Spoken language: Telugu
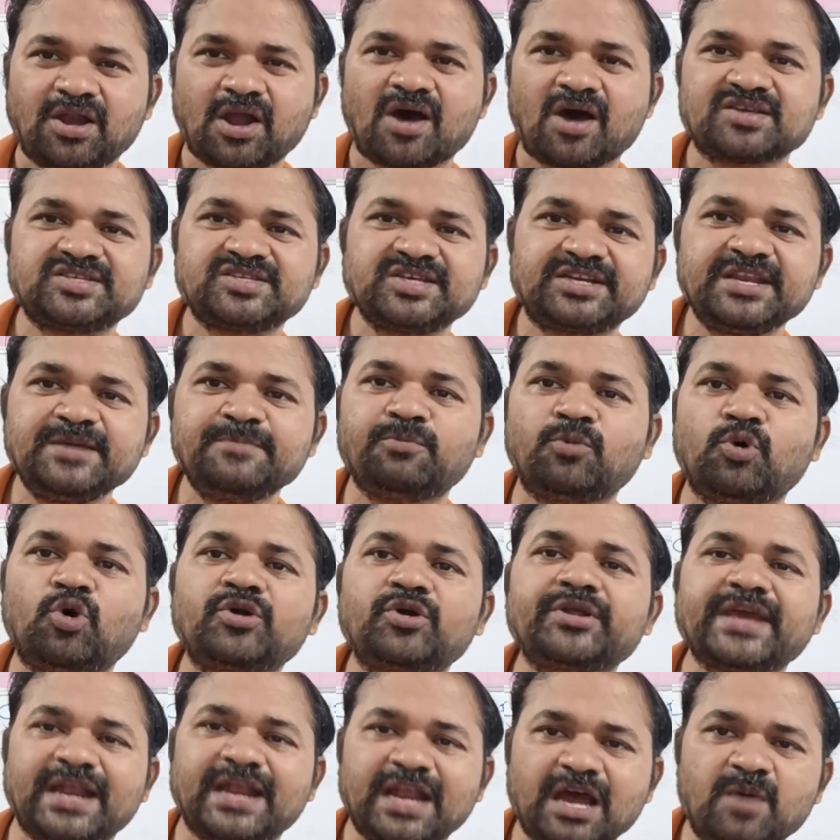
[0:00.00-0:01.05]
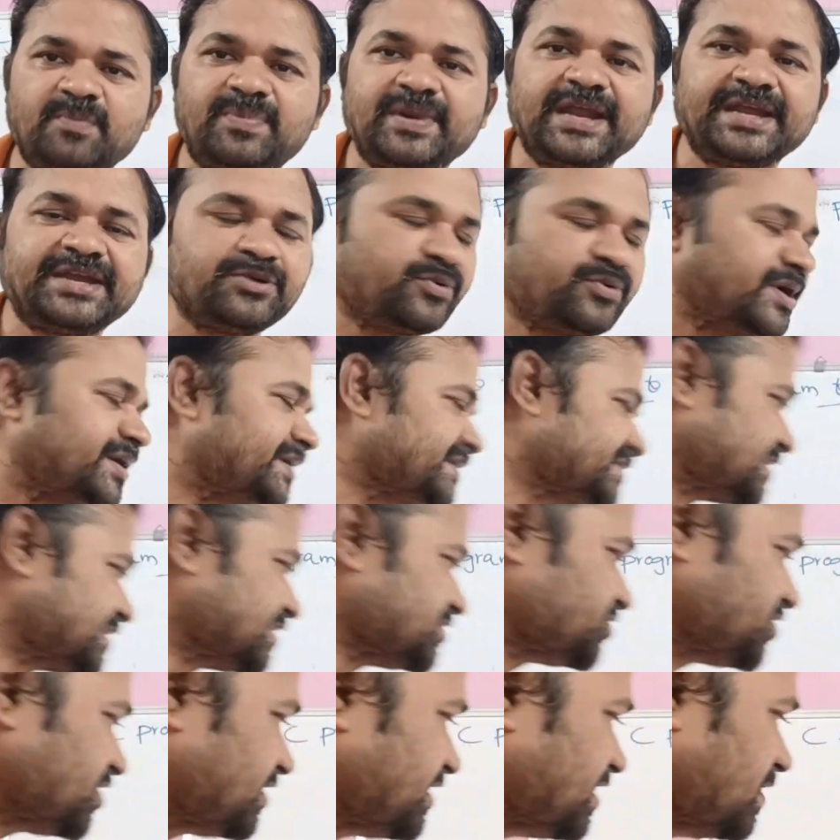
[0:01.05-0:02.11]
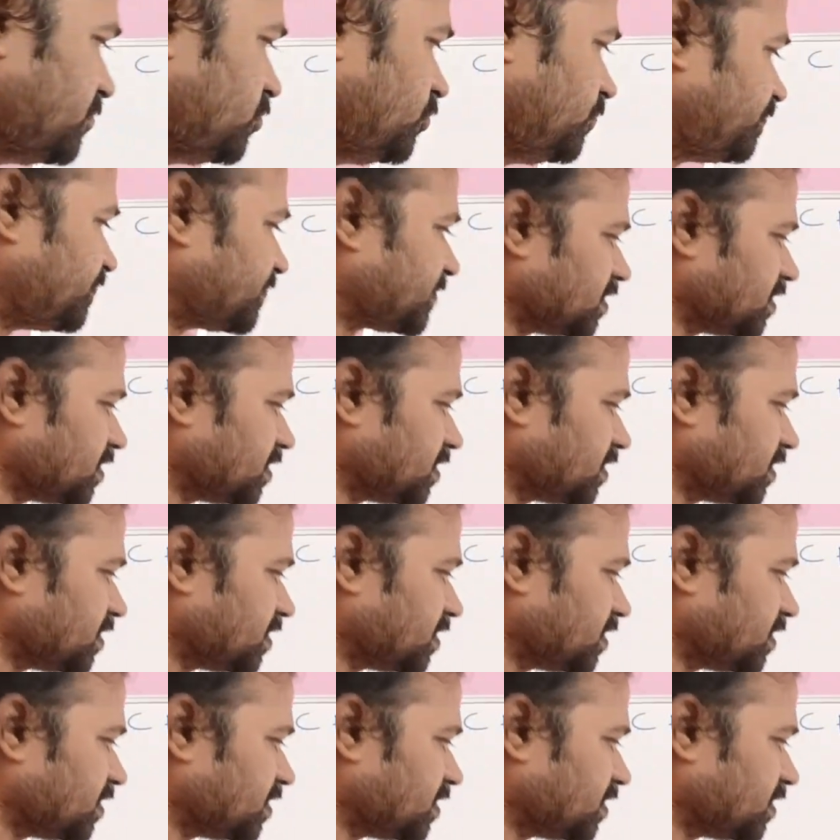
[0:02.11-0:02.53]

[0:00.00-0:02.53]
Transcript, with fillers: లాజిక్ని మోర్ ఎలాబరేటివ్గా డిస్కస్ చేద్దాము